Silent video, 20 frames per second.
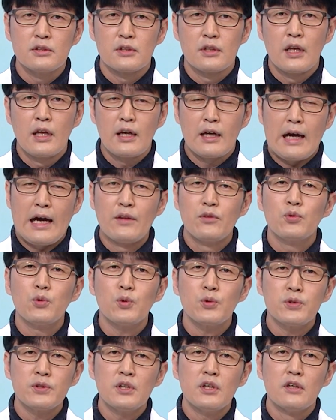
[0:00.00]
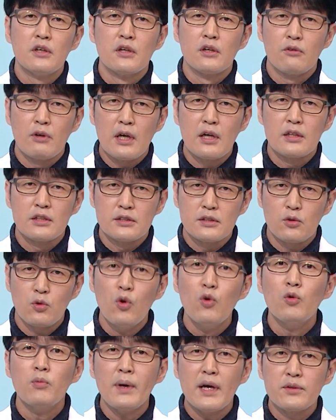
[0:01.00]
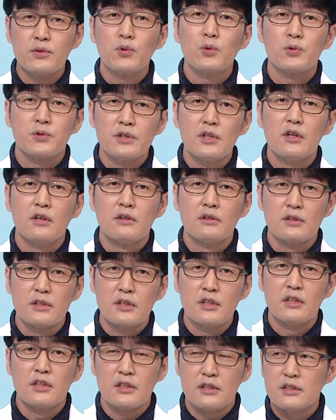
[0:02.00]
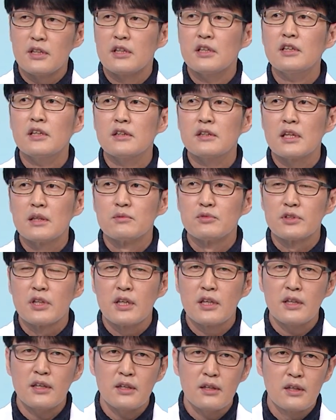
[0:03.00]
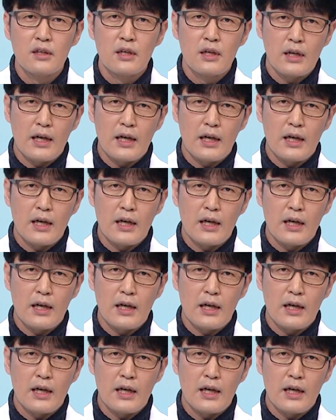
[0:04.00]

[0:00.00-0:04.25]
음. 간 독성과 이제 콩팥 독성이 이제 있기 때문에 음.